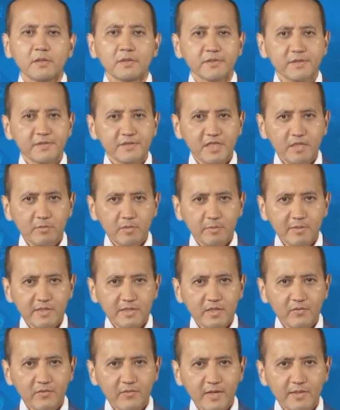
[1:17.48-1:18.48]
Система
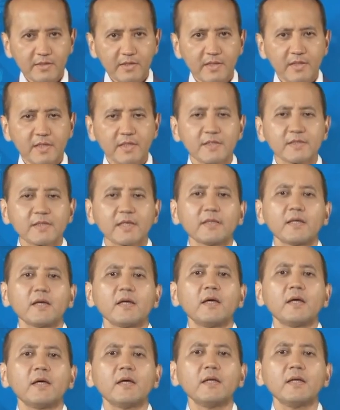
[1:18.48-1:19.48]
образования стала
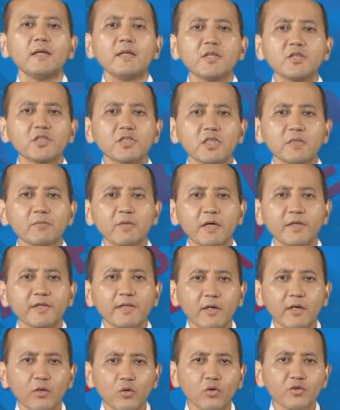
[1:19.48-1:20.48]
личным
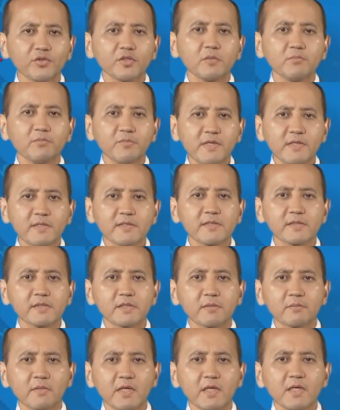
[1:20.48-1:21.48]
доходным
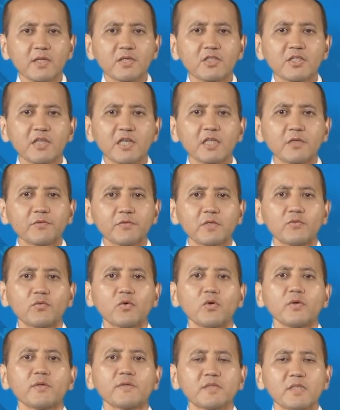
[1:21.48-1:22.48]
бизнесом членов
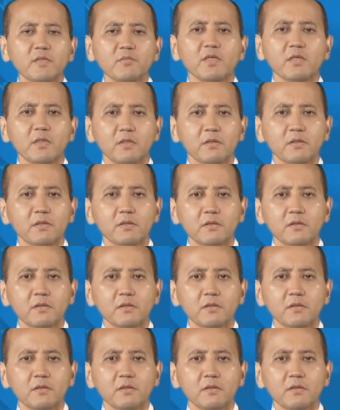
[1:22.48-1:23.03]
его семьи.